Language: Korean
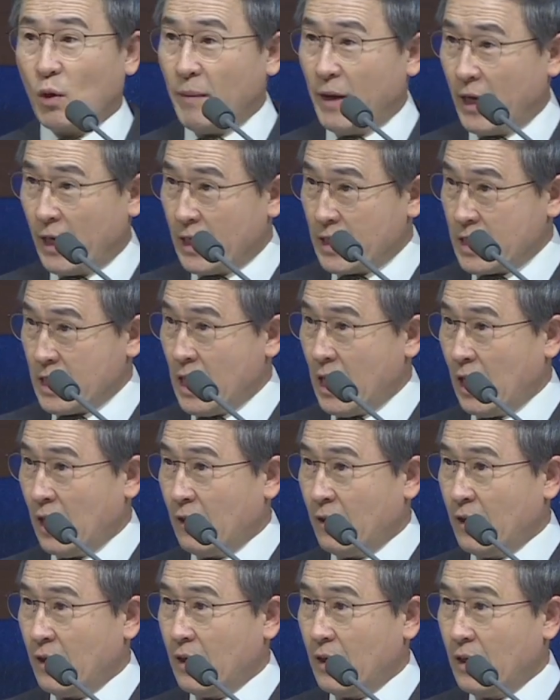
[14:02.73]

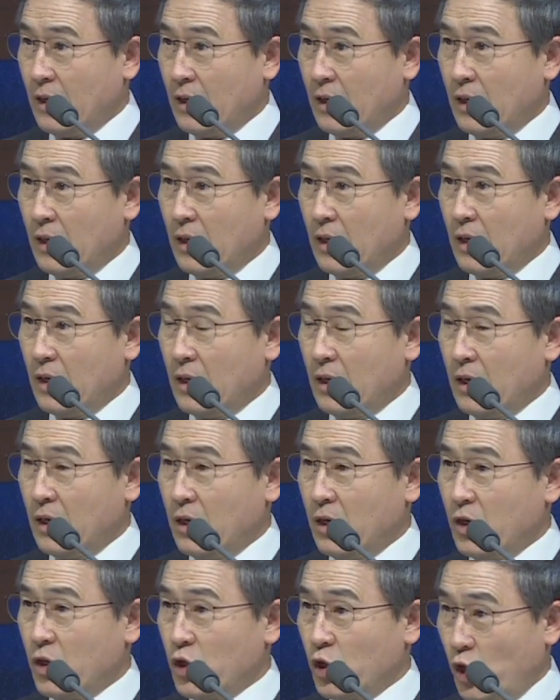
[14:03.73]
말하자.
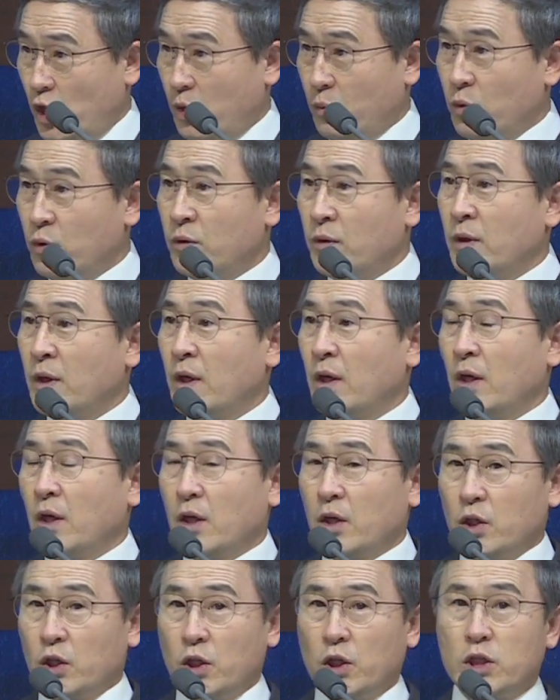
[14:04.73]
여러분,
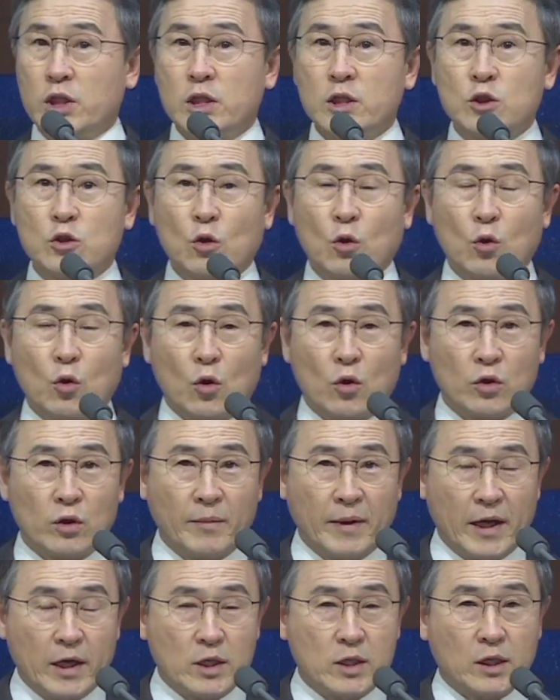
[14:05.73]
이 신종 코로나
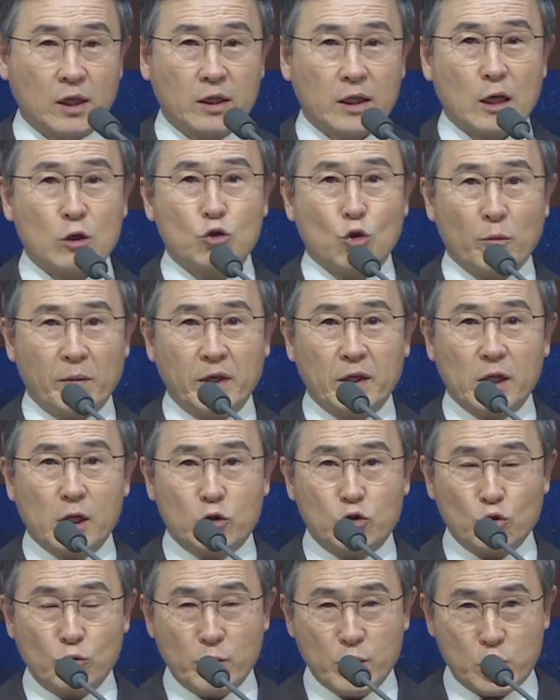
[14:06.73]
바이러스가 다 소멸될
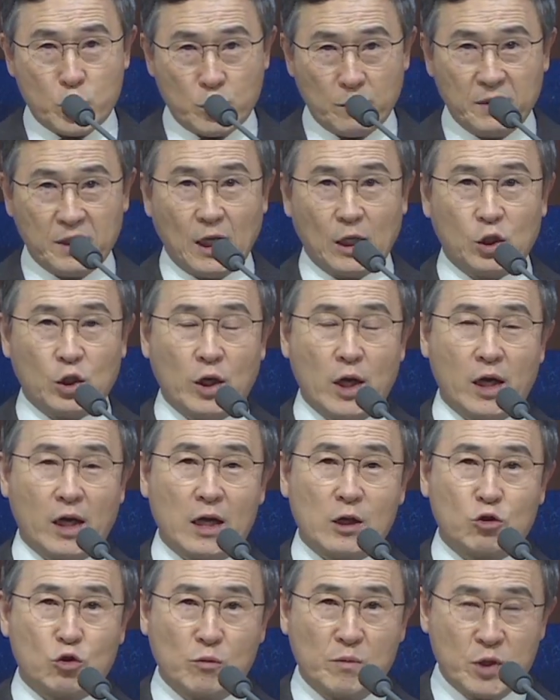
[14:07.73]
줄 믿습니다.
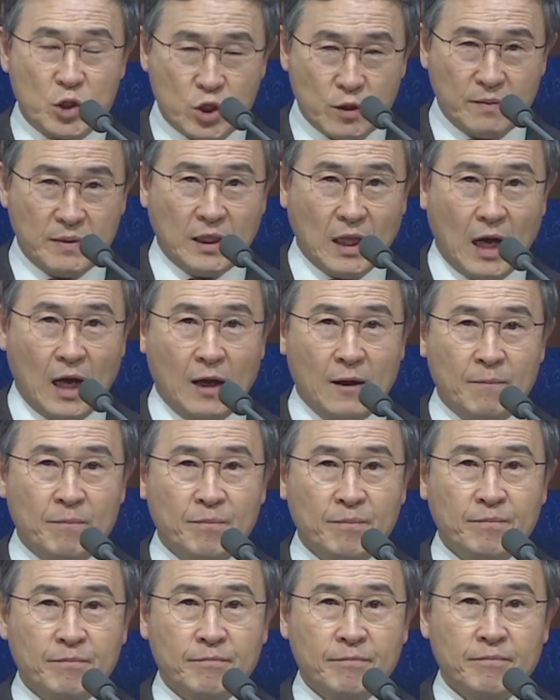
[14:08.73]
떠나갈 줄 믿습니다.
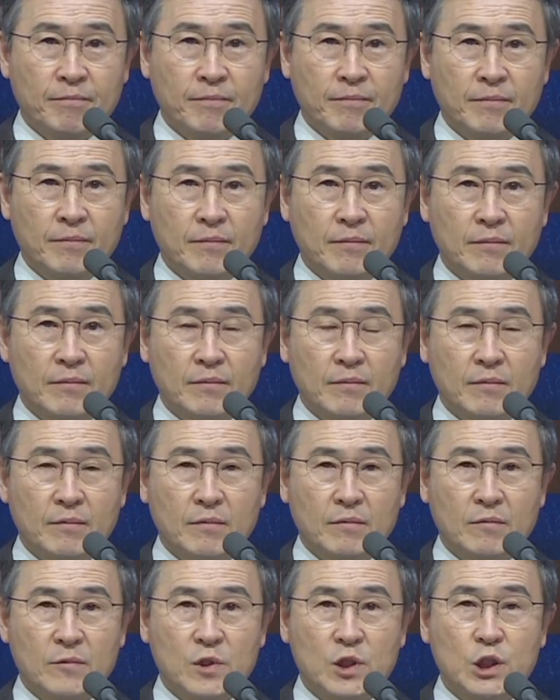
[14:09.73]

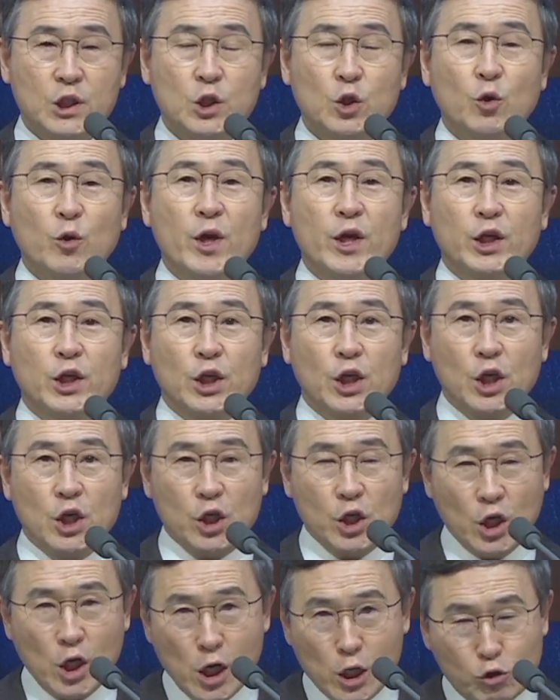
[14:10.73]
치료의 길이
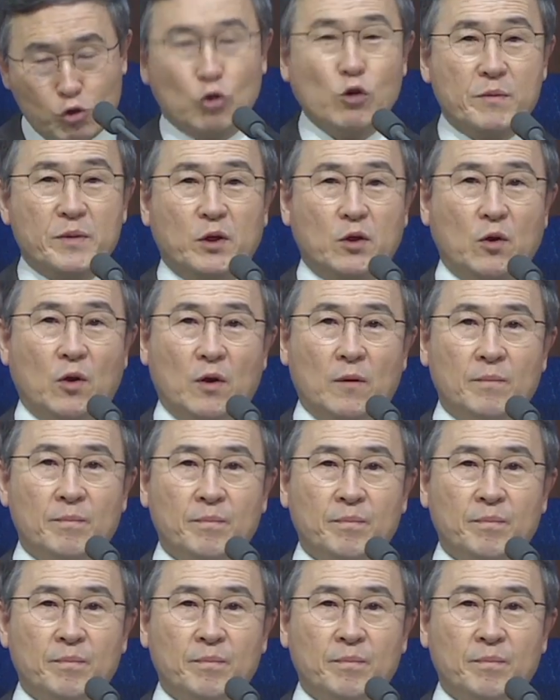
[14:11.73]
열릴 줄 믿고